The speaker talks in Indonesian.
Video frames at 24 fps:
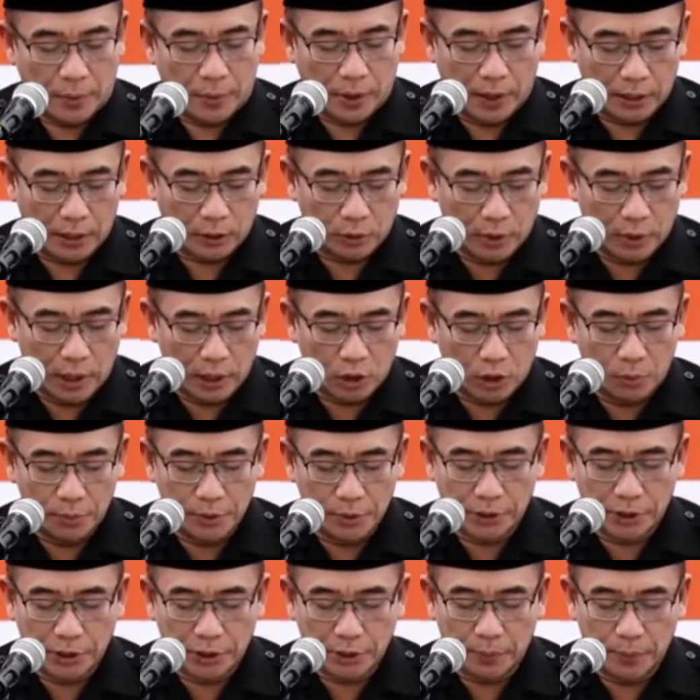Peraturan
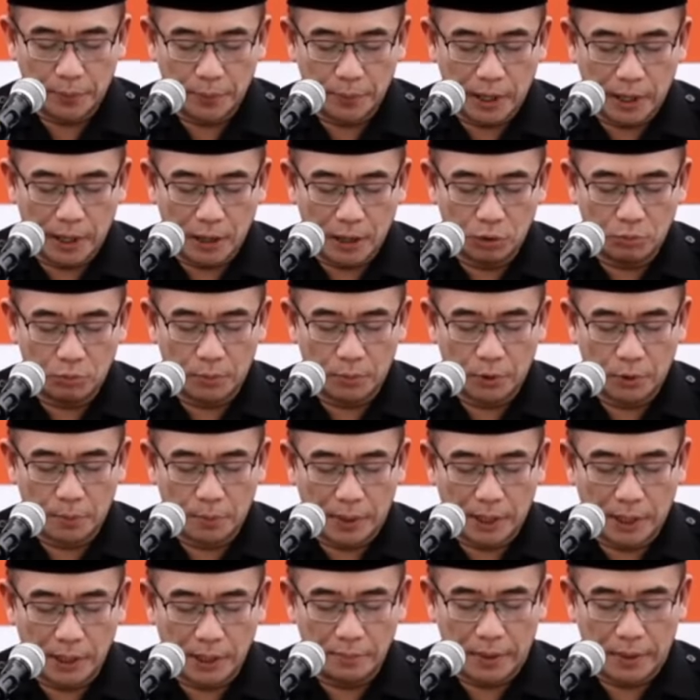Komisi Pemilihan Umum Nomor